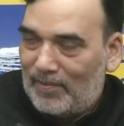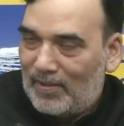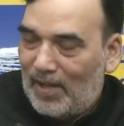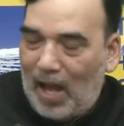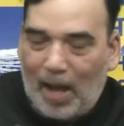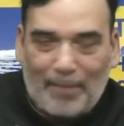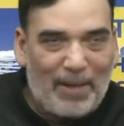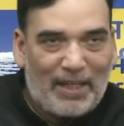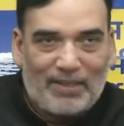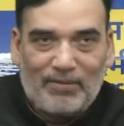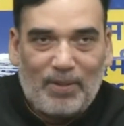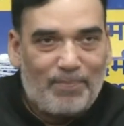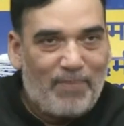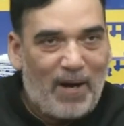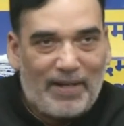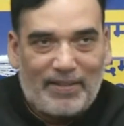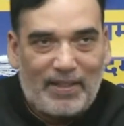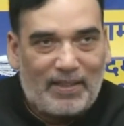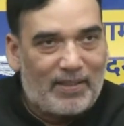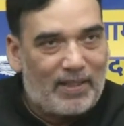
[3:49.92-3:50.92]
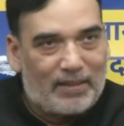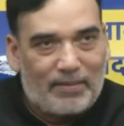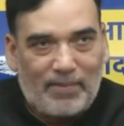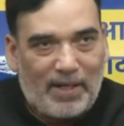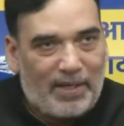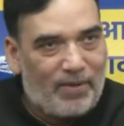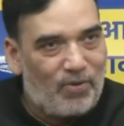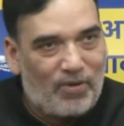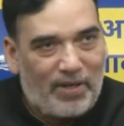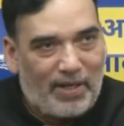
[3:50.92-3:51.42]
आम आदमी पार्टी खत्म
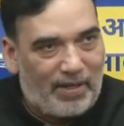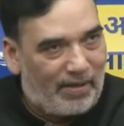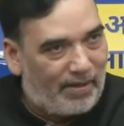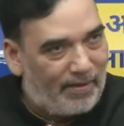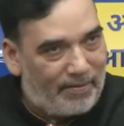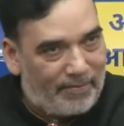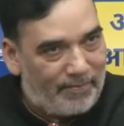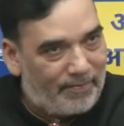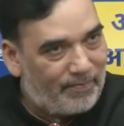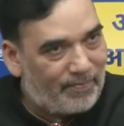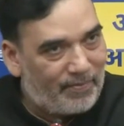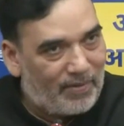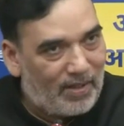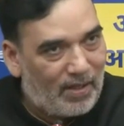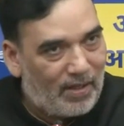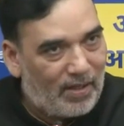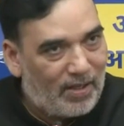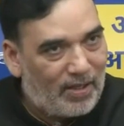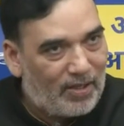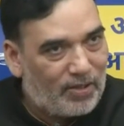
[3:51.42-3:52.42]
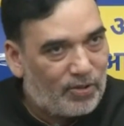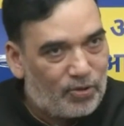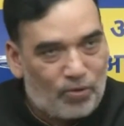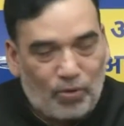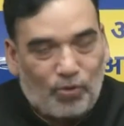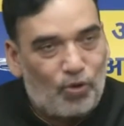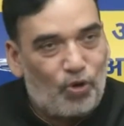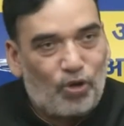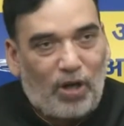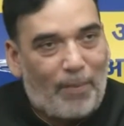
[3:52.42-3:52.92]
नहीं हो गई
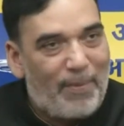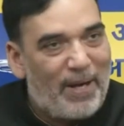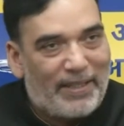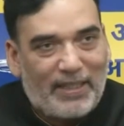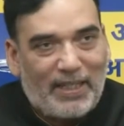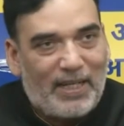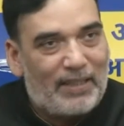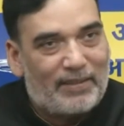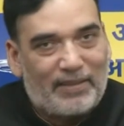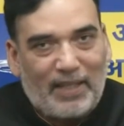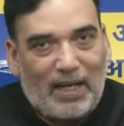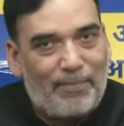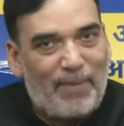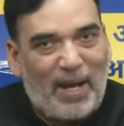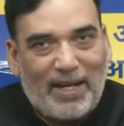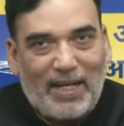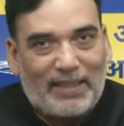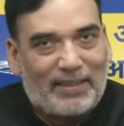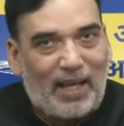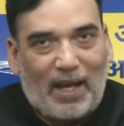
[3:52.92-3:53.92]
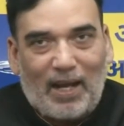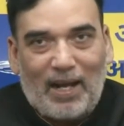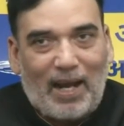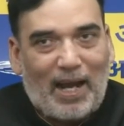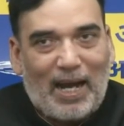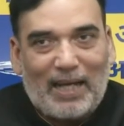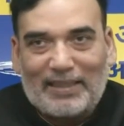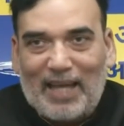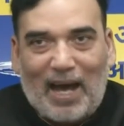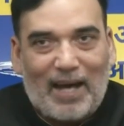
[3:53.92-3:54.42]
सुंगलू कमेटी ने तीन महीने तक
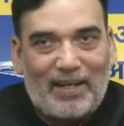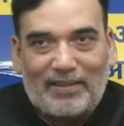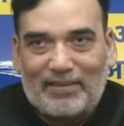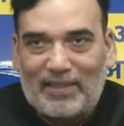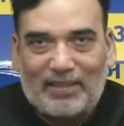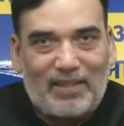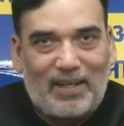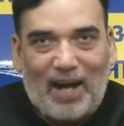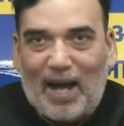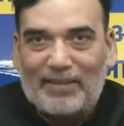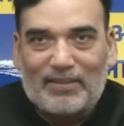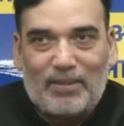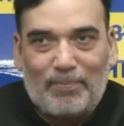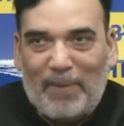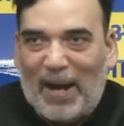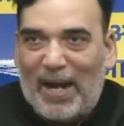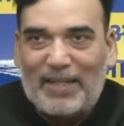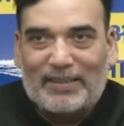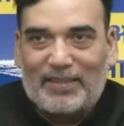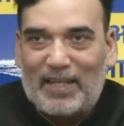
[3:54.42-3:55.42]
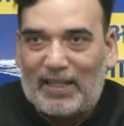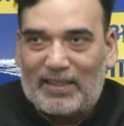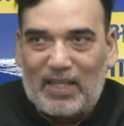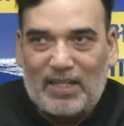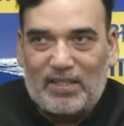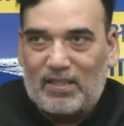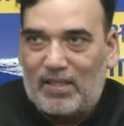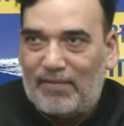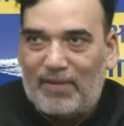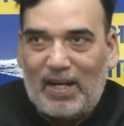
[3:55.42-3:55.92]
लगातार दिन रात बैठ
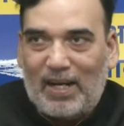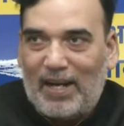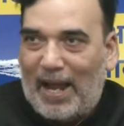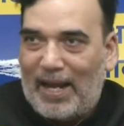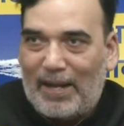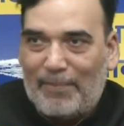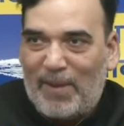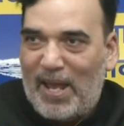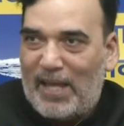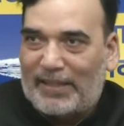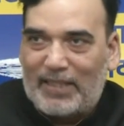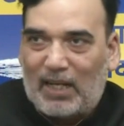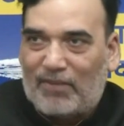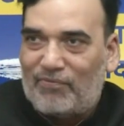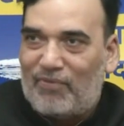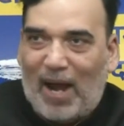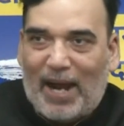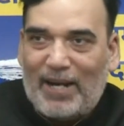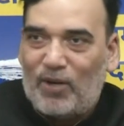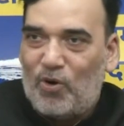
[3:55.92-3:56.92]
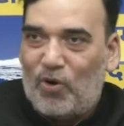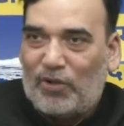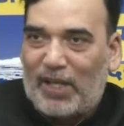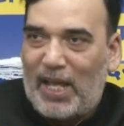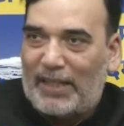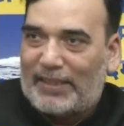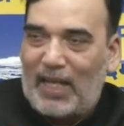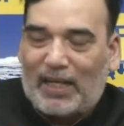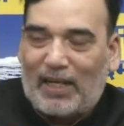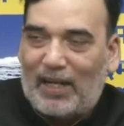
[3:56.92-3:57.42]
करके सिविल लाइन में एक एक फाइलों के
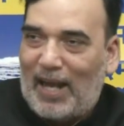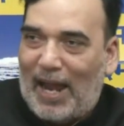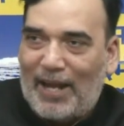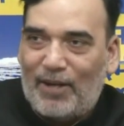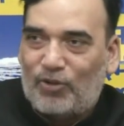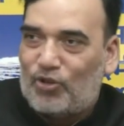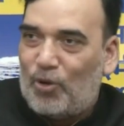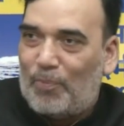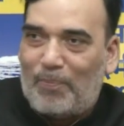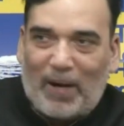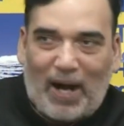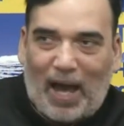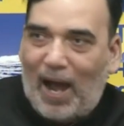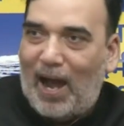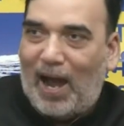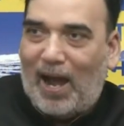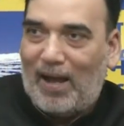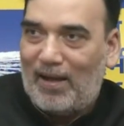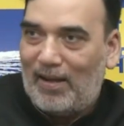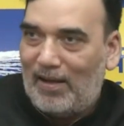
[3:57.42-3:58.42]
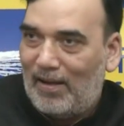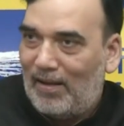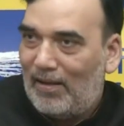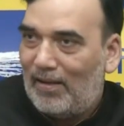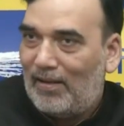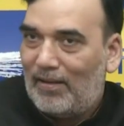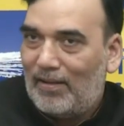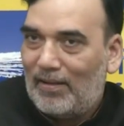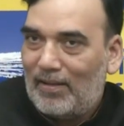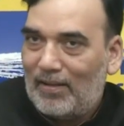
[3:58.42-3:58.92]
एक एक लाइन को पढ़ा
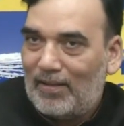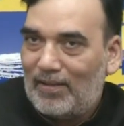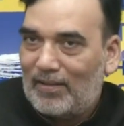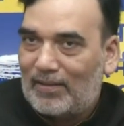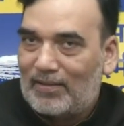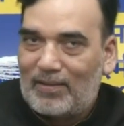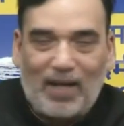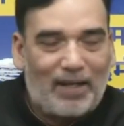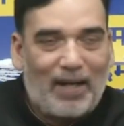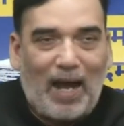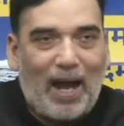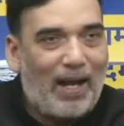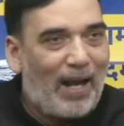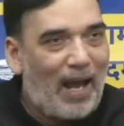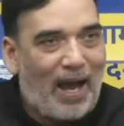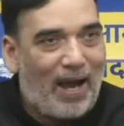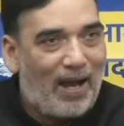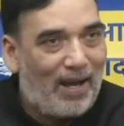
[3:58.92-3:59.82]
खंगाला